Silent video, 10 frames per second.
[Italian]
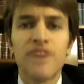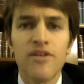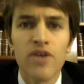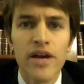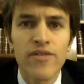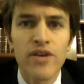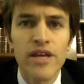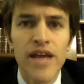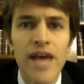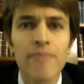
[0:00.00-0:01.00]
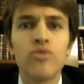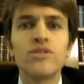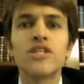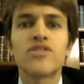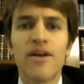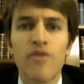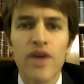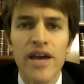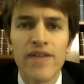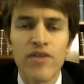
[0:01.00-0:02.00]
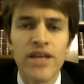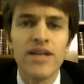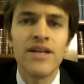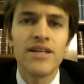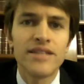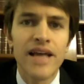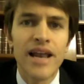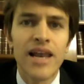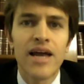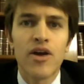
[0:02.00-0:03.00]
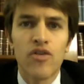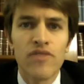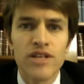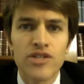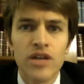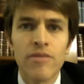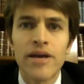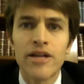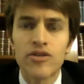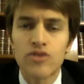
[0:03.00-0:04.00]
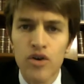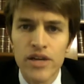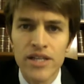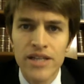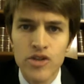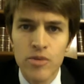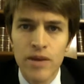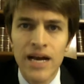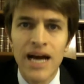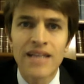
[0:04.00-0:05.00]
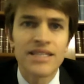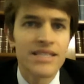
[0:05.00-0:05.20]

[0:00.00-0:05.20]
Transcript: favorevoli e i punti sfavorevoli del convenzionamento con il terzo pagante,